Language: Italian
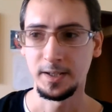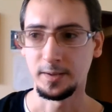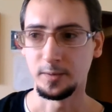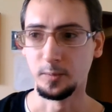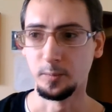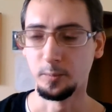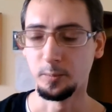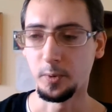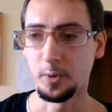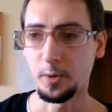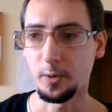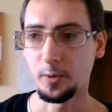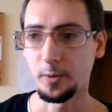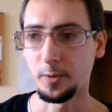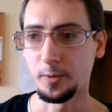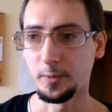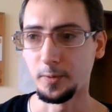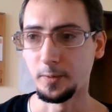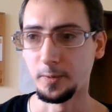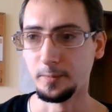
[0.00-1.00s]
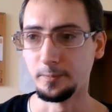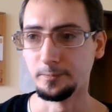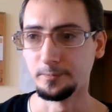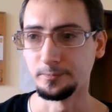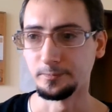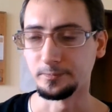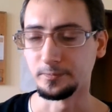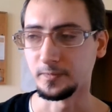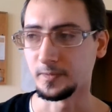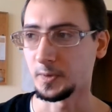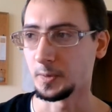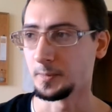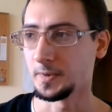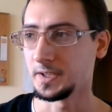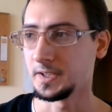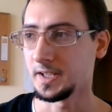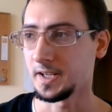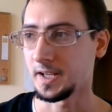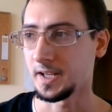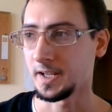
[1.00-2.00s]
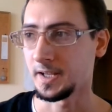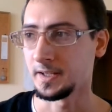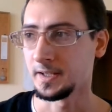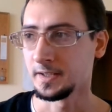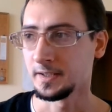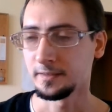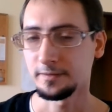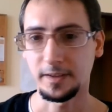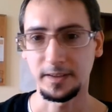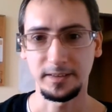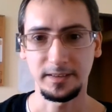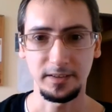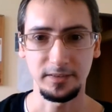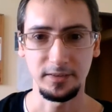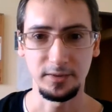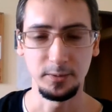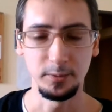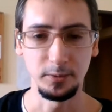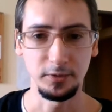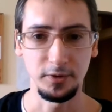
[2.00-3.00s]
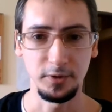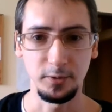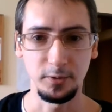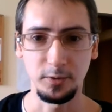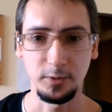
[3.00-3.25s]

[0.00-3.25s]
un po', mm, come dire, fantasiose o